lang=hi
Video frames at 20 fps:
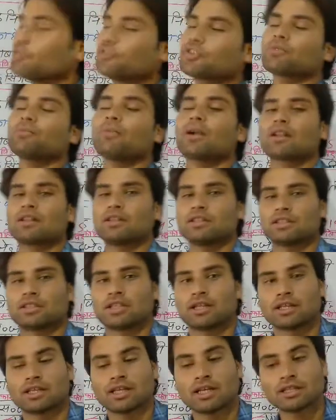मॉडल देते हैं क्या
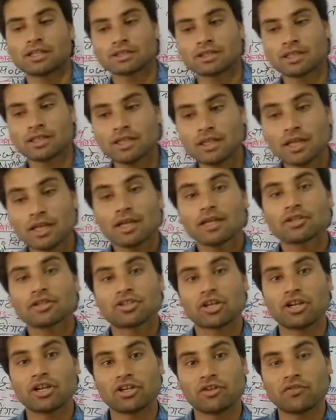देते हैं
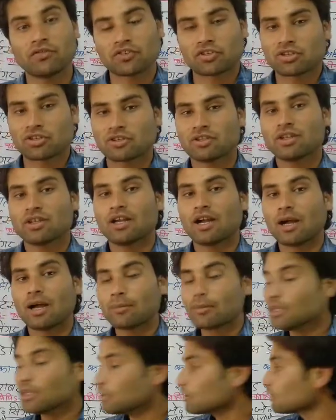सैंडविच अब ये
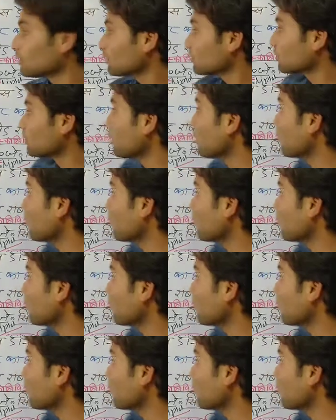सैंडविच